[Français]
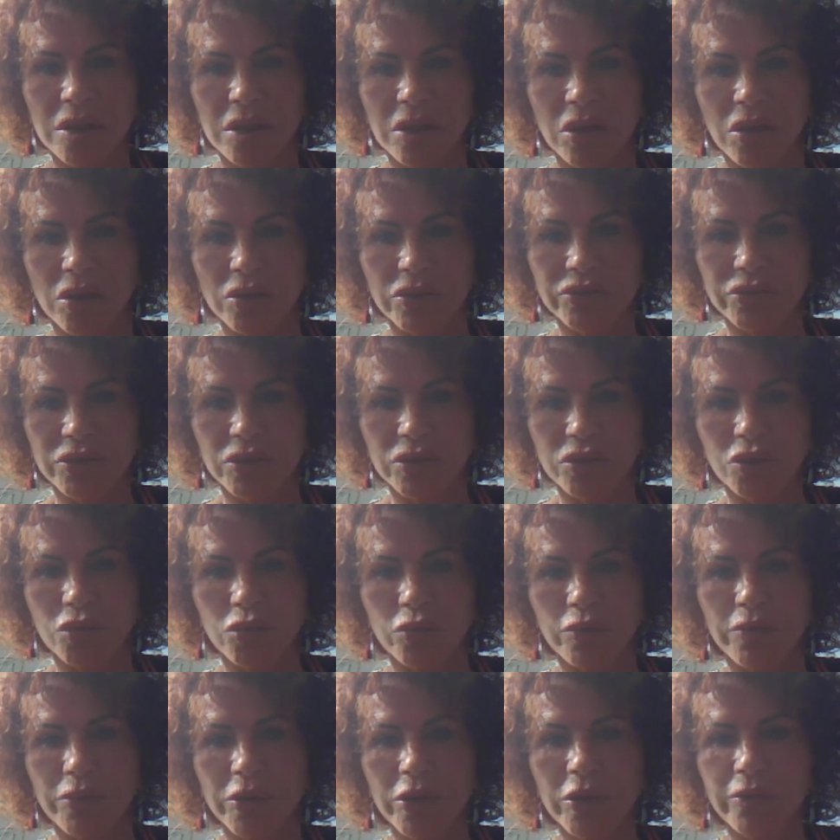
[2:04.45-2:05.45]
En tant que
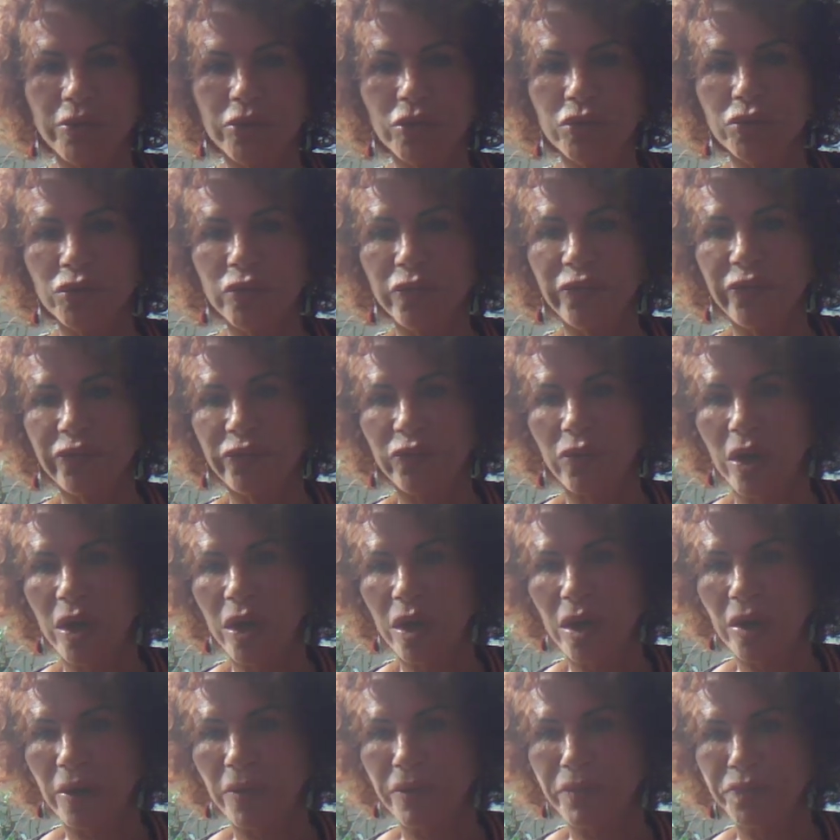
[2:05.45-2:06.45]
peuple de
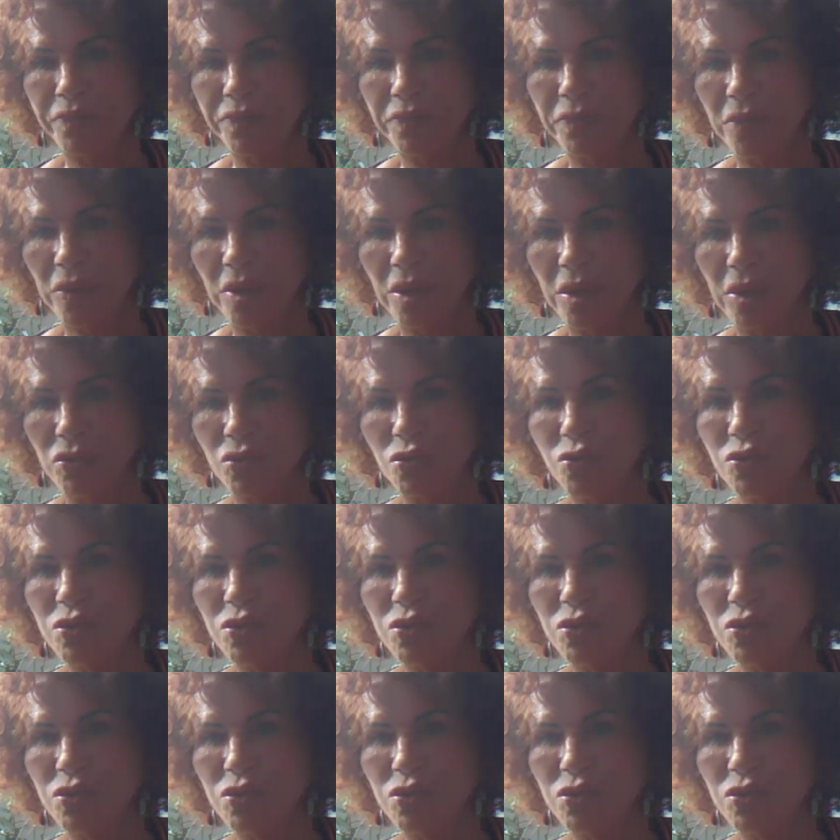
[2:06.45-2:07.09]
foi, nous